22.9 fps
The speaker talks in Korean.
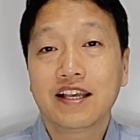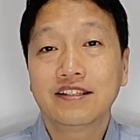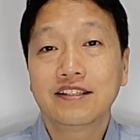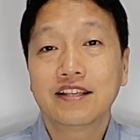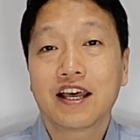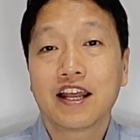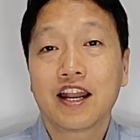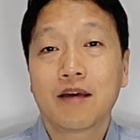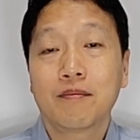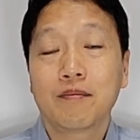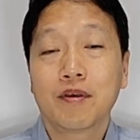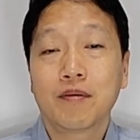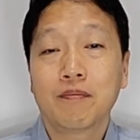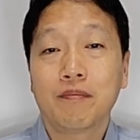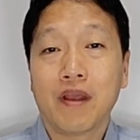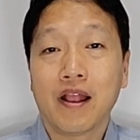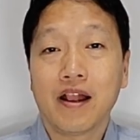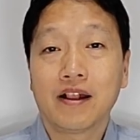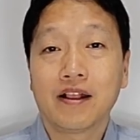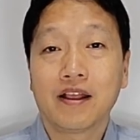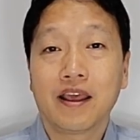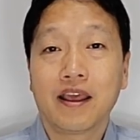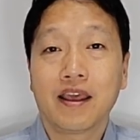사람이
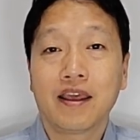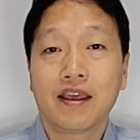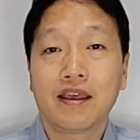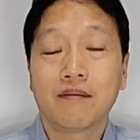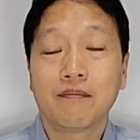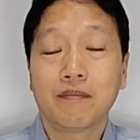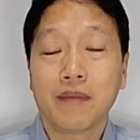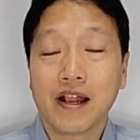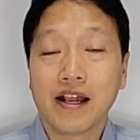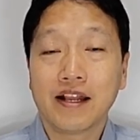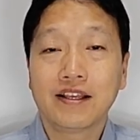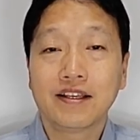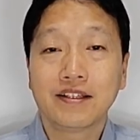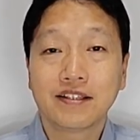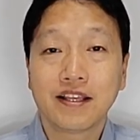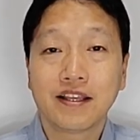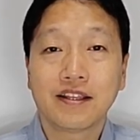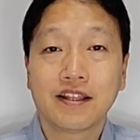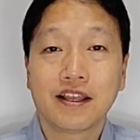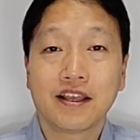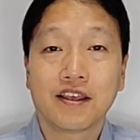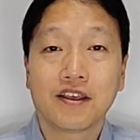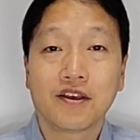멜기,
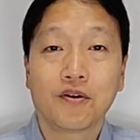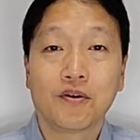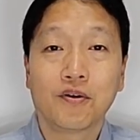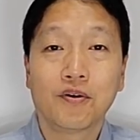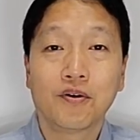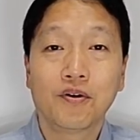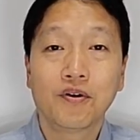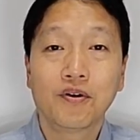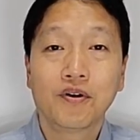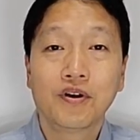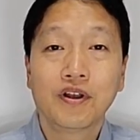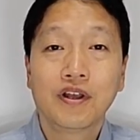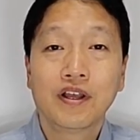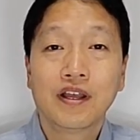멜기세덱이고